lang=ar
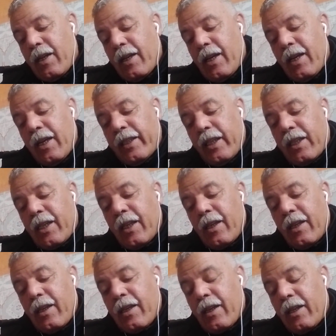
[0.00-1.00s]

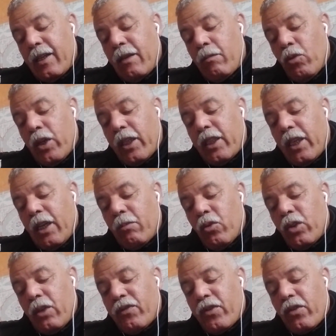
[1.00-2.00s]
هذيك المرتب
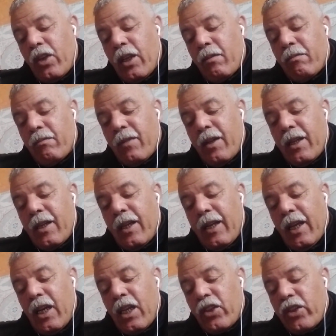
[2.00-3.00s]
نفس
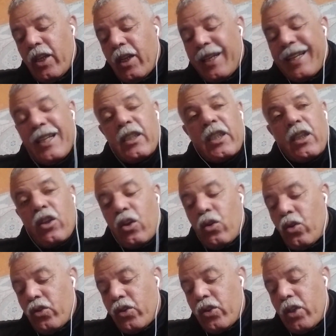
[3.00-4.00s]
العاشر كانت
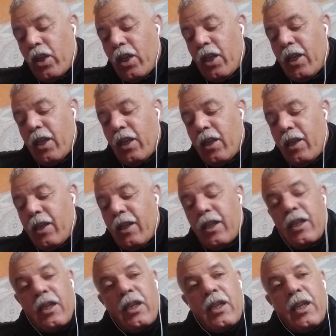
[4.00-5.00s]
تخص
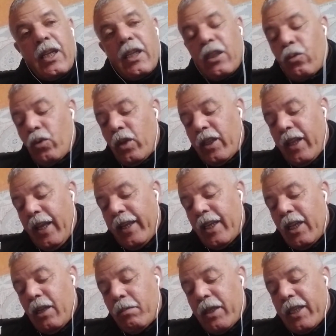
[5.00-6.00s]
اللي
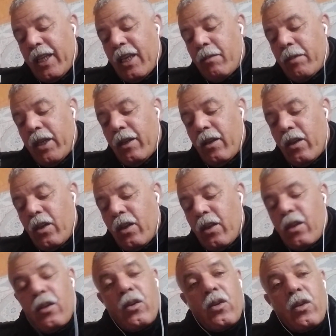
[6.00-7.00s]
تعين بالثامن
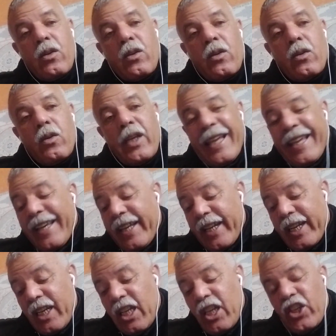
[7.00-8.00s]

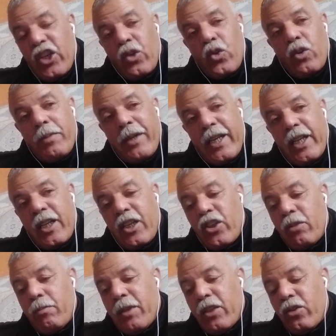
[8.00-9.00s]
خريج يكون
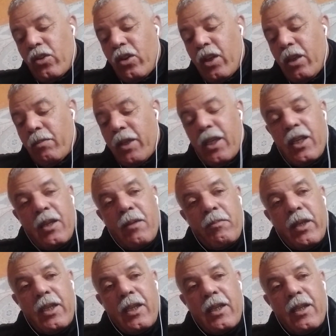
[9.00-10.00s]
خرج من سل...
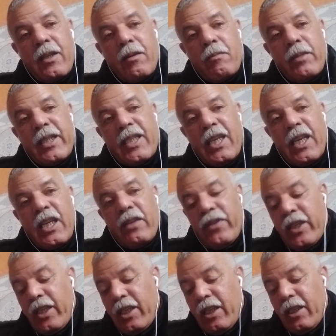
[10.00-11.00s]
من من سي اف
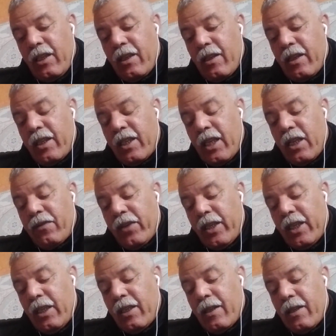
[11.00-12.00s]
اي سي اف
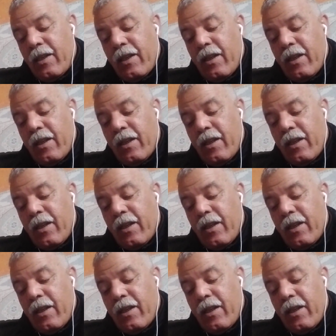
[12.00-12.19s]
اي